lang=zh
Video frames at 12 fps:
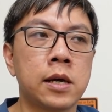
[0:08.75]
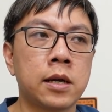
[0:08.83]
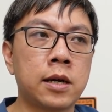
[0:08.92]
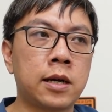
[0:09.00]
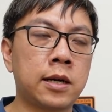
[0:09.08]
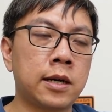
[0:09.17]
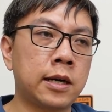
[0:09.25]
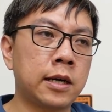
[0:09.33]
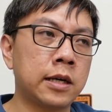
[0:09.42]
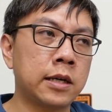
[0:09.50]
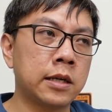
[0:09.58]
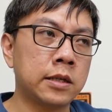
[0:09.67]

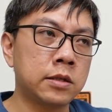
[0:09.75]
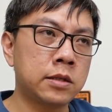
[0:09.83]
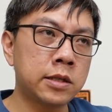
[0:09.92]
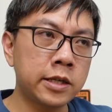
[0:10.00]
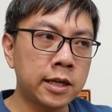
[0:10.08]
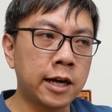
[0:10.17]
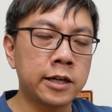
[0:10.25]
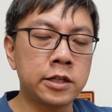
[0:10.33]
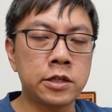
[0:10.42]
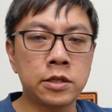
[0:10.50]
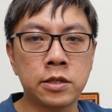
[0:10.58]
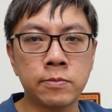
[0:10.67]
那这一台
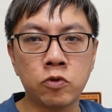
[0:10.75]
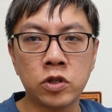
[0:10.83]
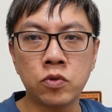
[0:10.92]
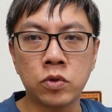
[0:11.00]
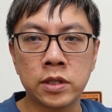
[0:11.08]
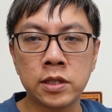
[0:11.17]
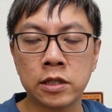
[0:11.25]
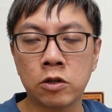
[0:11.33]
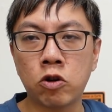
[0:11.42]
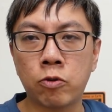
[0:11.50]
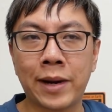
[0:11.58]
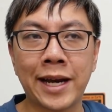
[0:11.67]
其实不是我自己
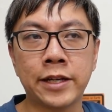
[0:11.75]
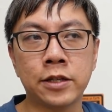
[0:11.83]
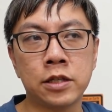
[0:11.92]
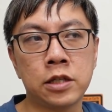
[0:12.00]
购买的，